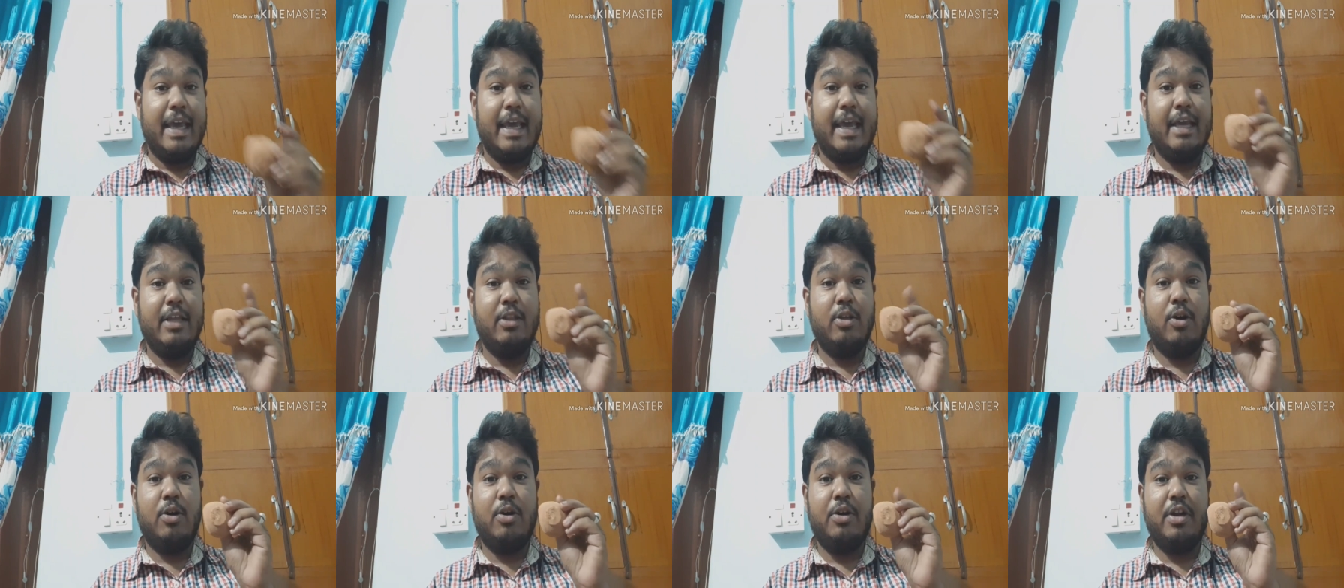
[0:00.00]

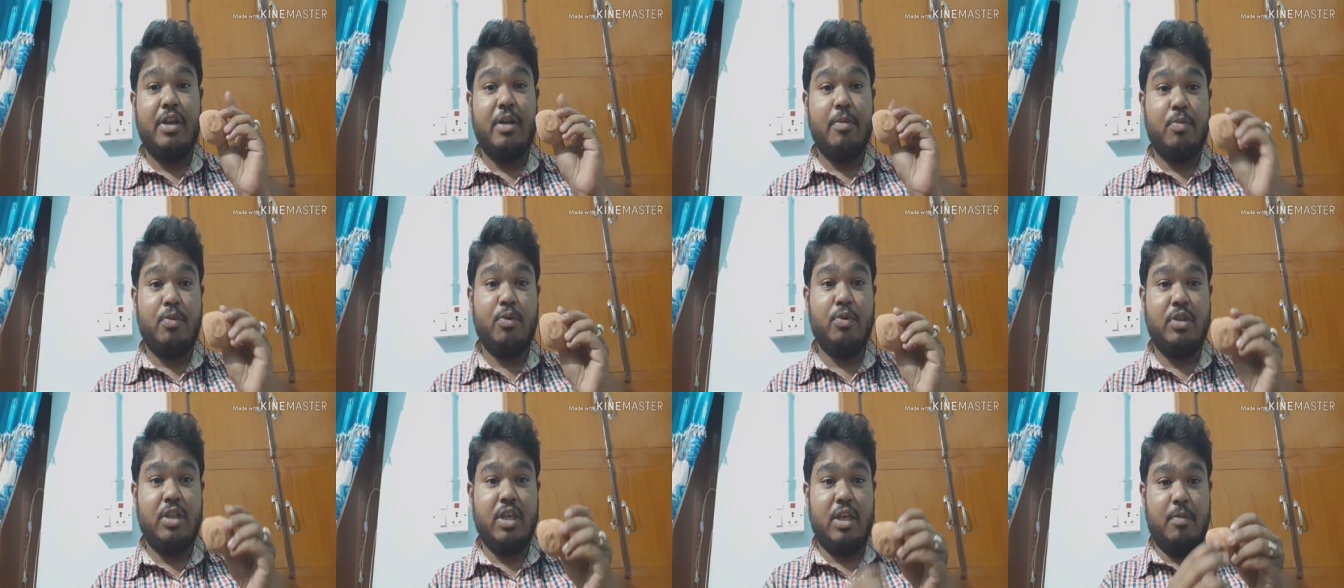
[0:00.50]
এই ধরনের
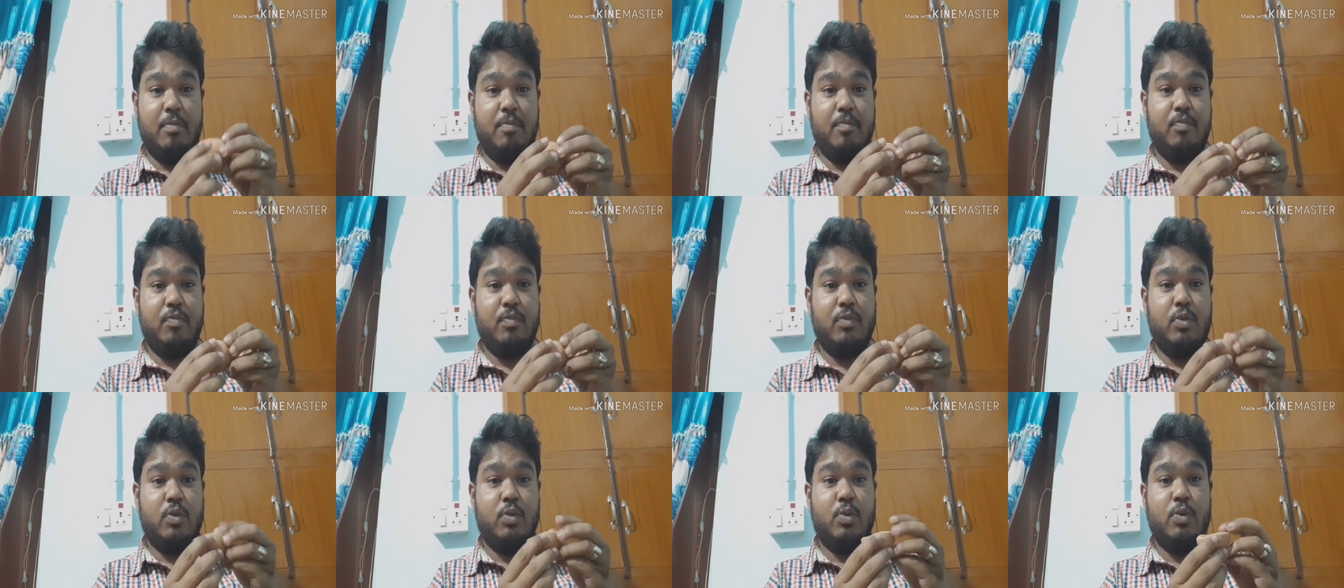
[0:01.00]
প্রদীপ
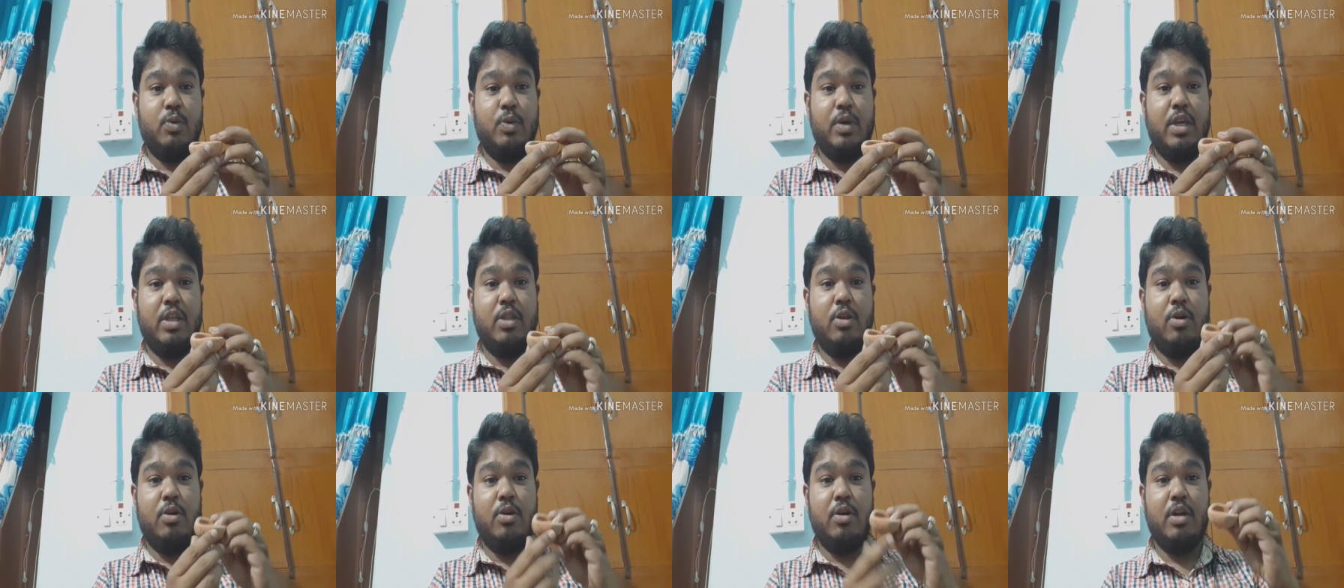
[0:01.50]
তো
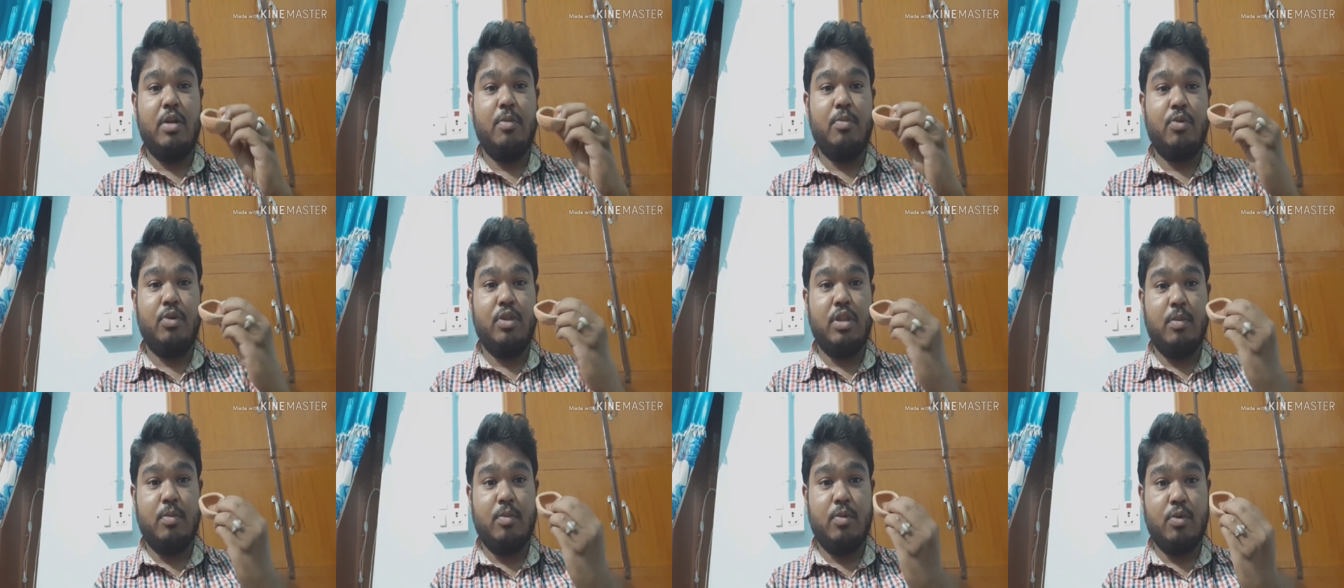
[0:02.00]
এই ধরনের
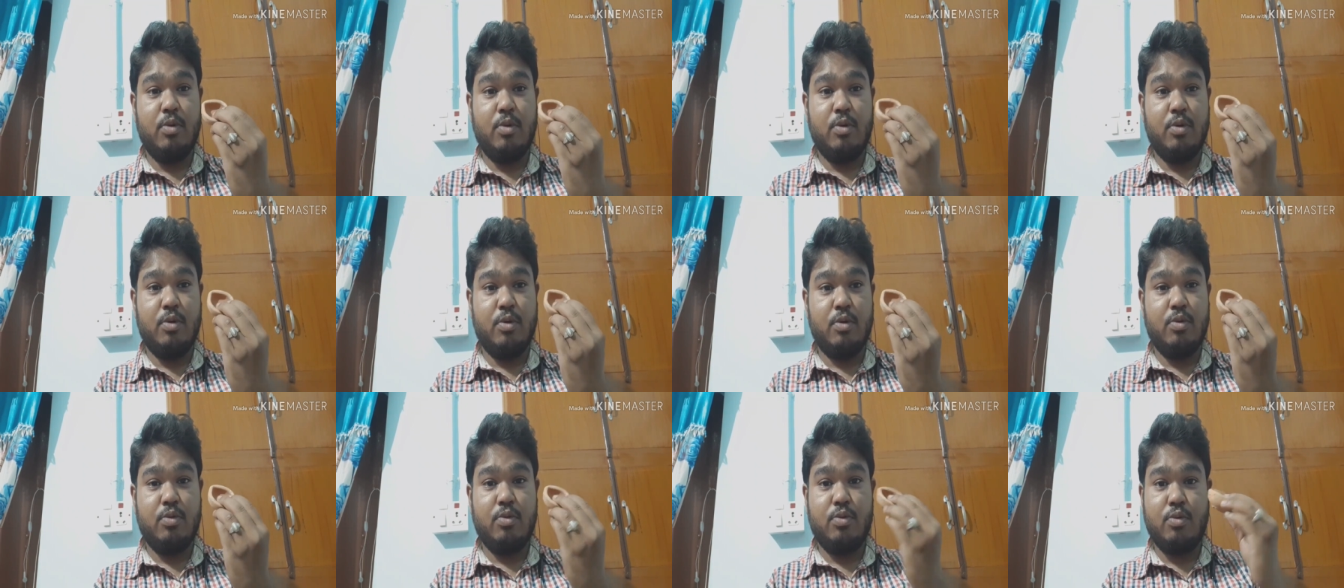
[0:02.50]
প্রদীপগুলো
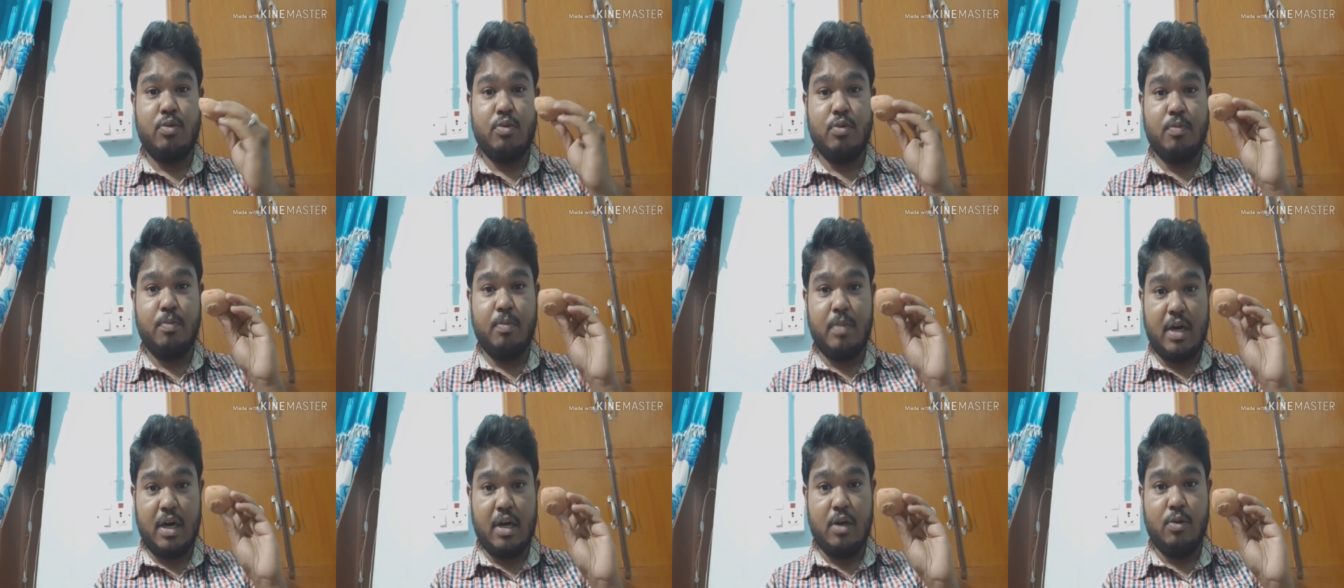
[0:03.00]
খুব
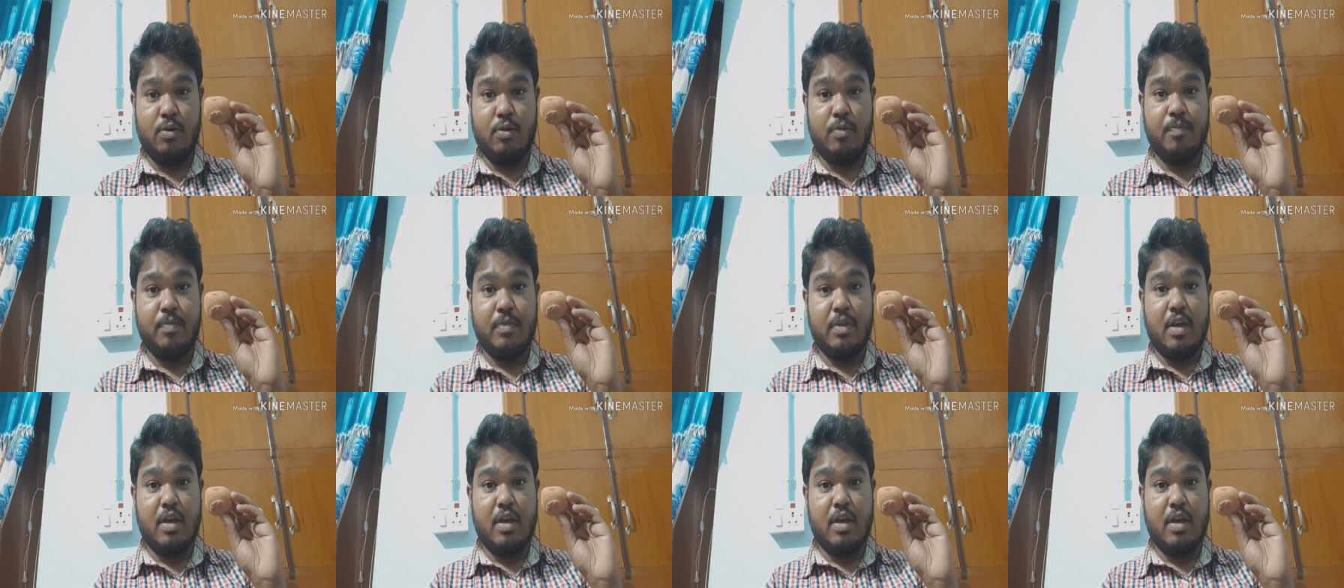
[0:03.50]
ভালো